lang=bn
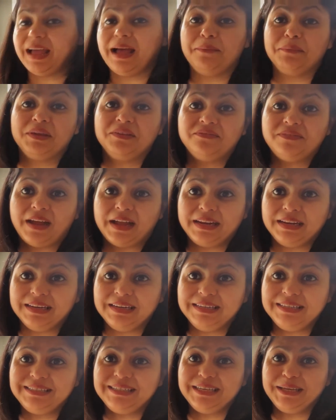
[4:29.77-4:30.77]
আমি
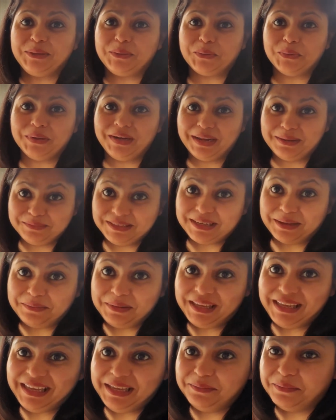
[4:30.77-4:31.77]
ফাইনালি ঠিক করলাম যে
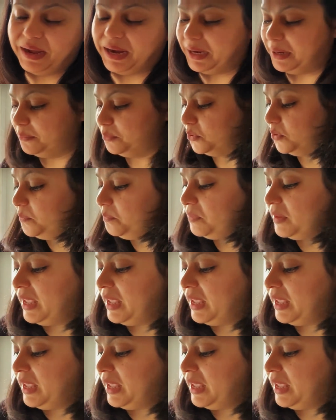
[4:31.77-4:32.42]
আমি কি বানাবো